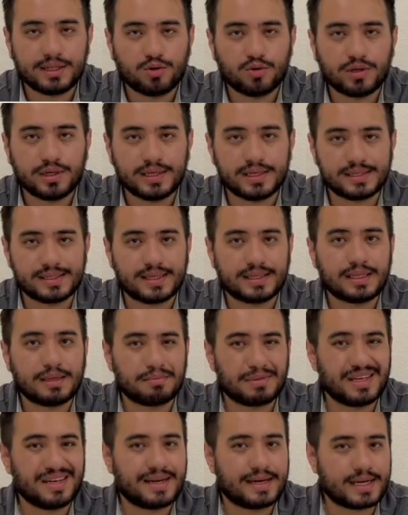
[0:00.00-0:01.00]
token está
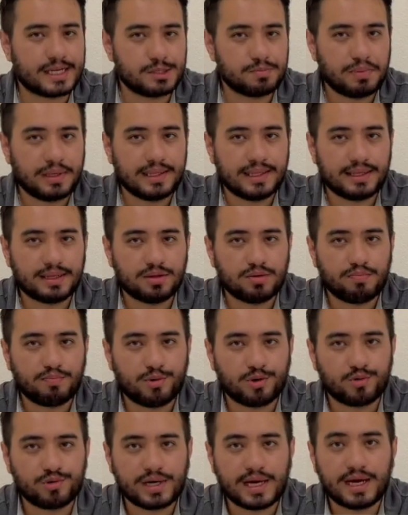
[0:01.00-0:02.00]
también respaldado
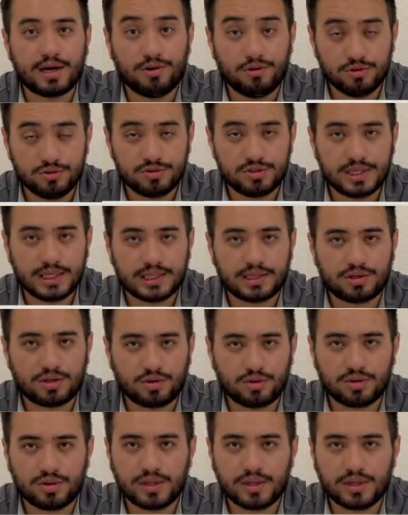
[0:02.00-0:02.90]
por una onza Troy